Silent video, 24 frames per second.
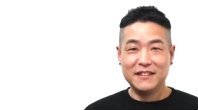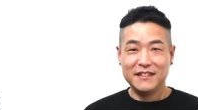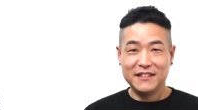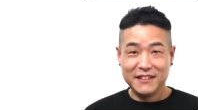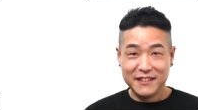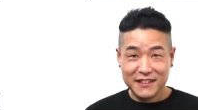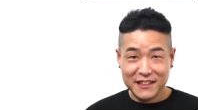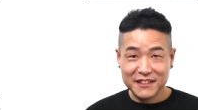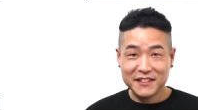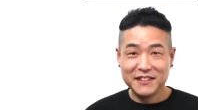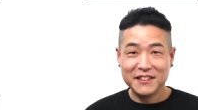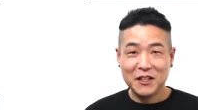
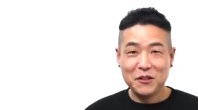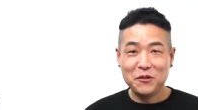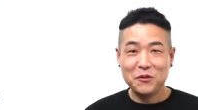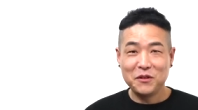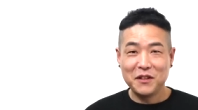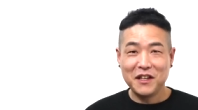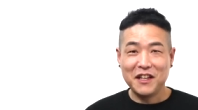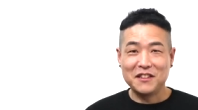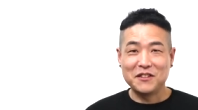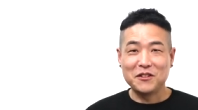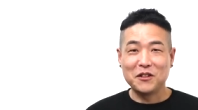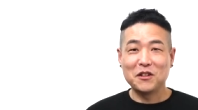
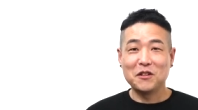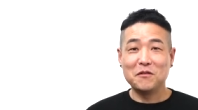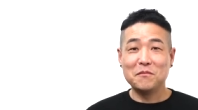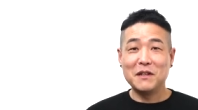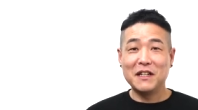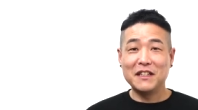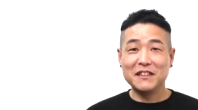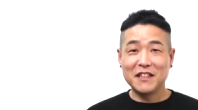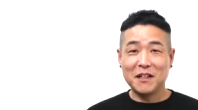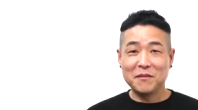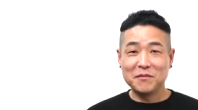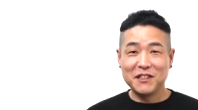찍사홍의
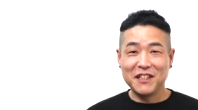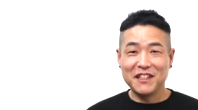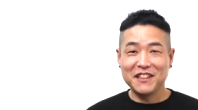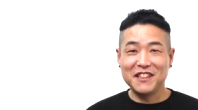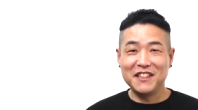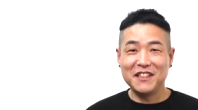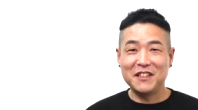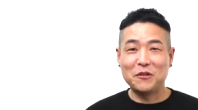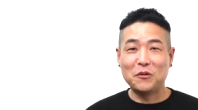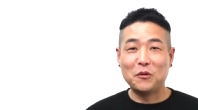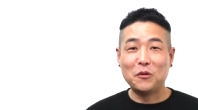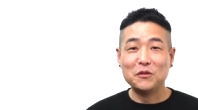전원마을
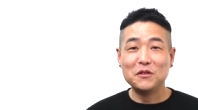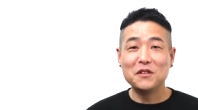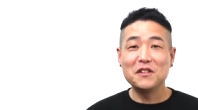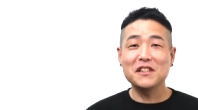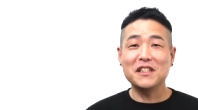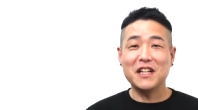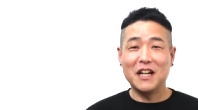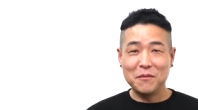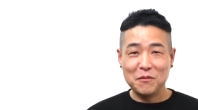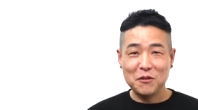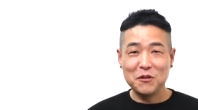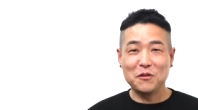답사기 오늘
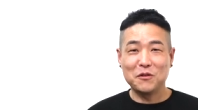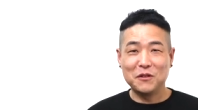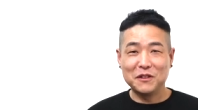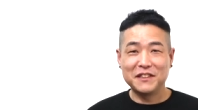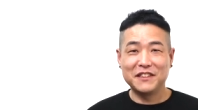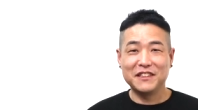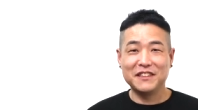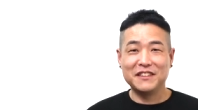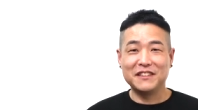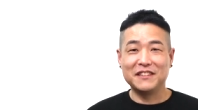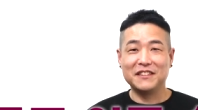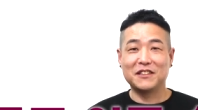가볼
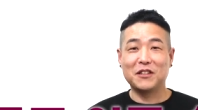곳은